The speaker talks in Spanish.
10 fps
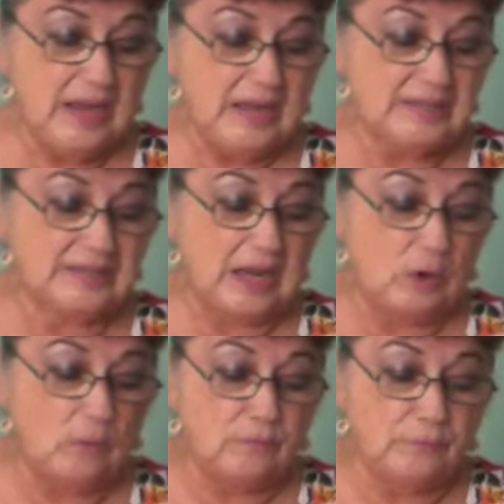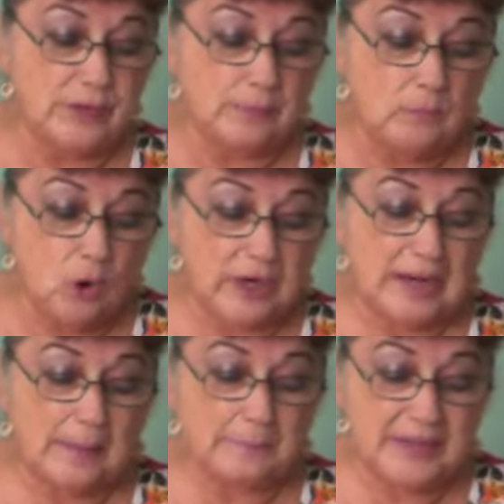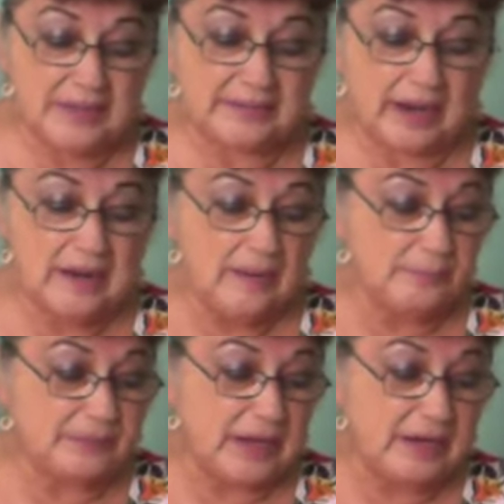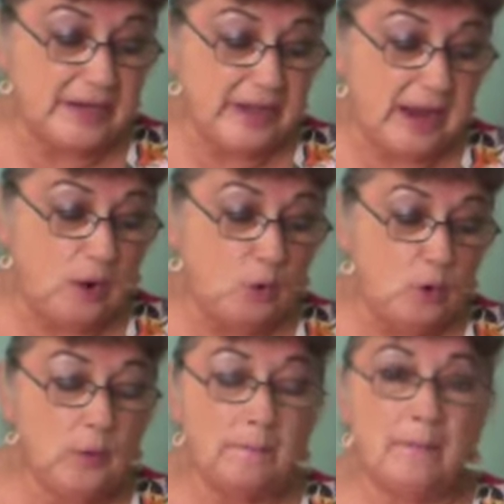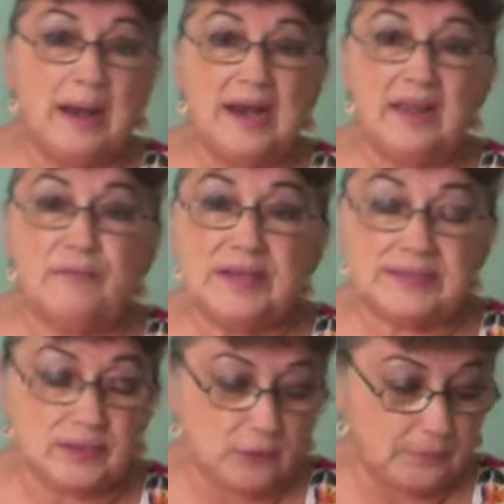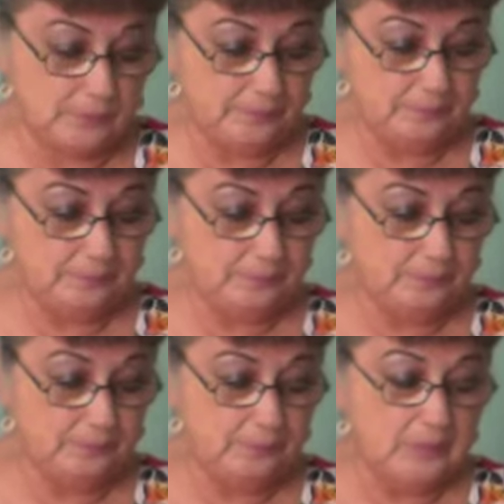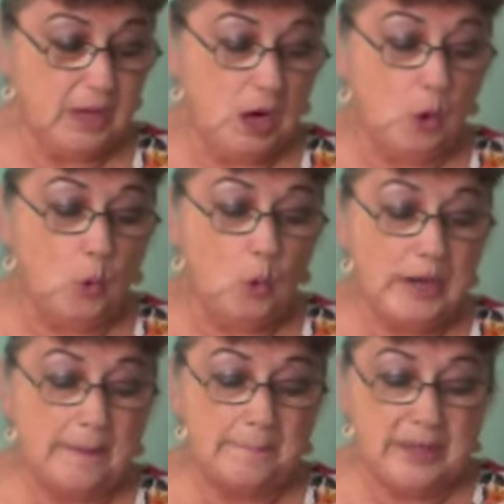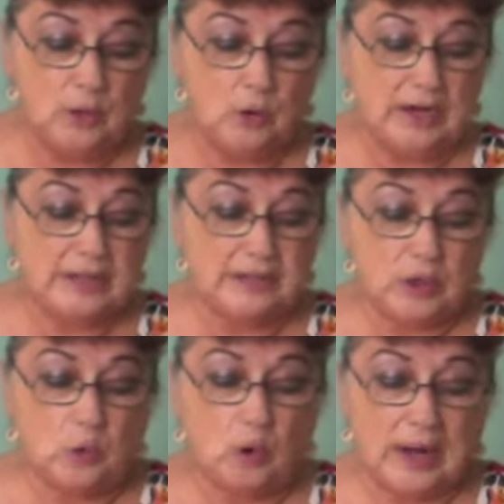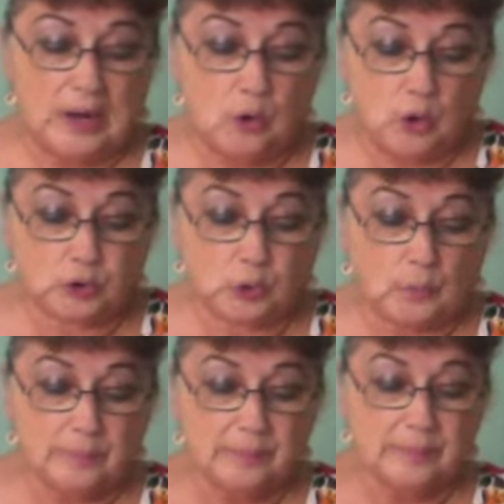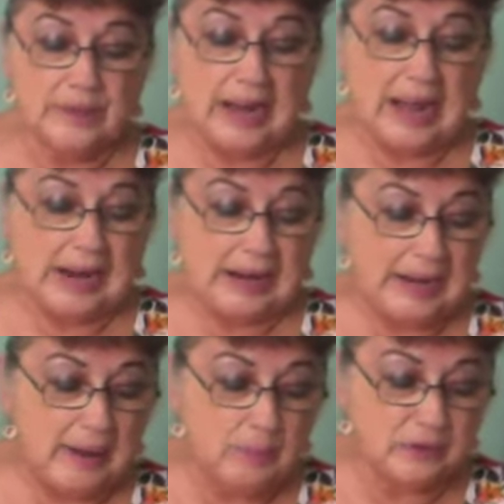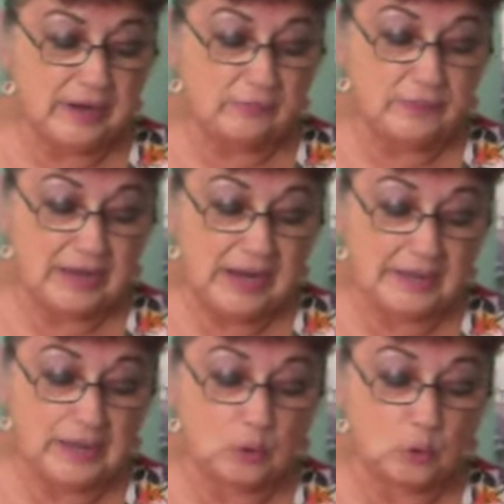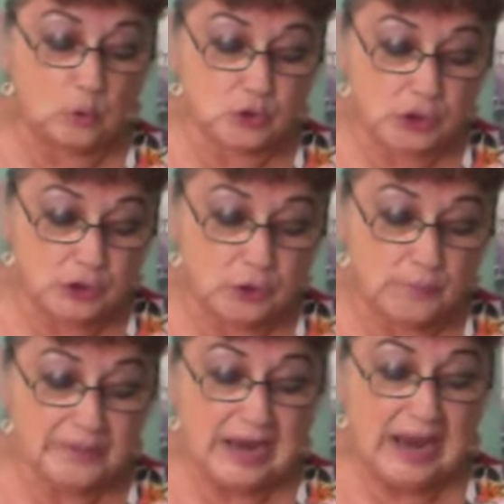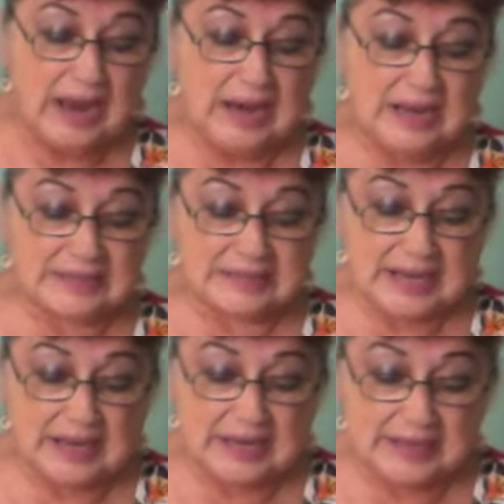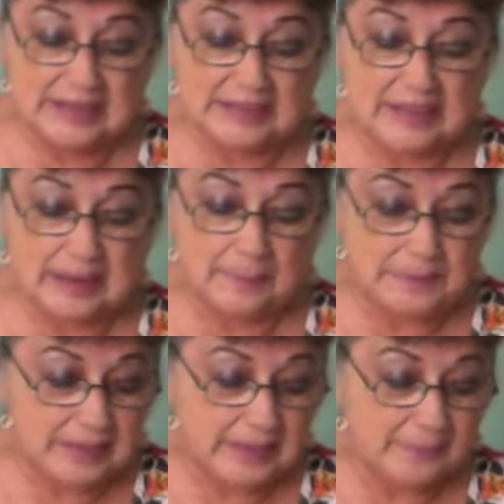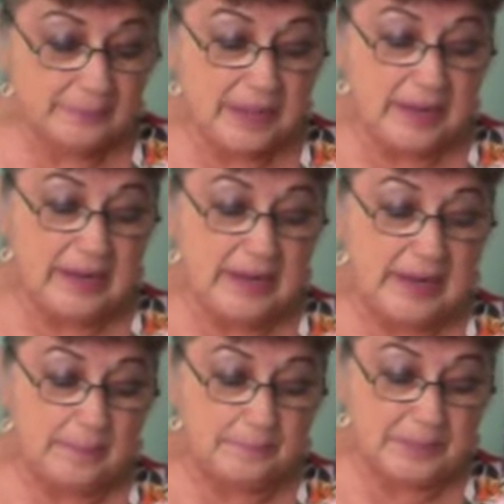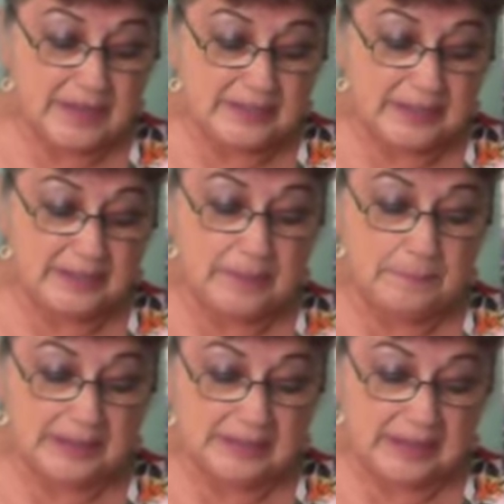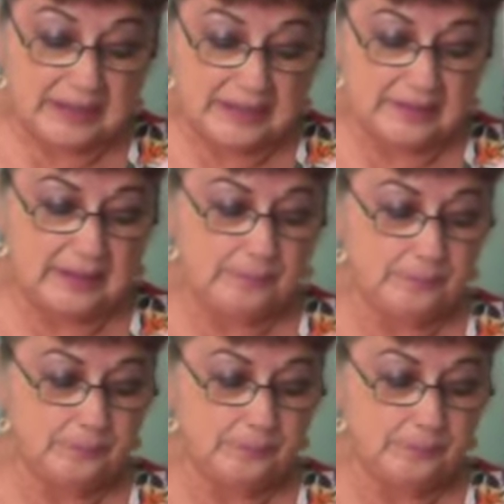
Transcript: Se confirmó que la piedra tenía un maleficio. Un amigo le dijo al otro, acabo de afilar el cuchillo a la salida de la mina en la piedra de Beta Grande.